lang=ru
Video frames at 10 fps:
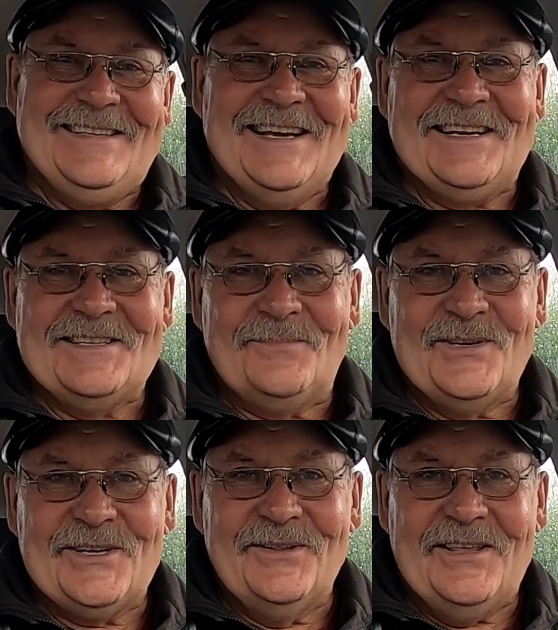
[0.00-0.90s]
всех
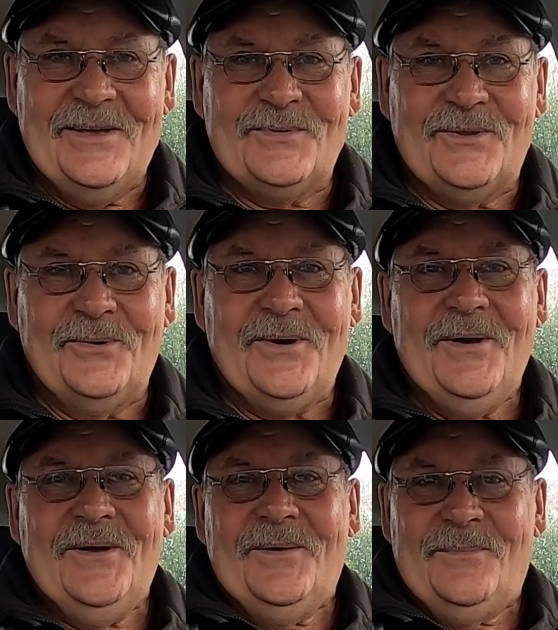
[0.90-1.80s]
рассмешил тем, что
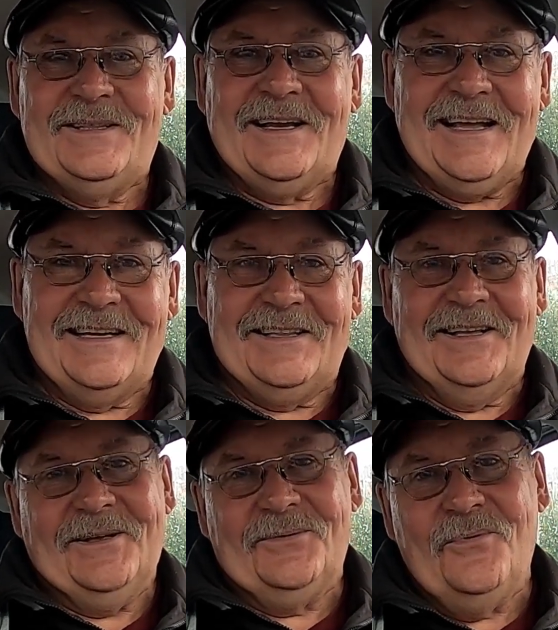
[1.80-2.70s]
мы-то как-то,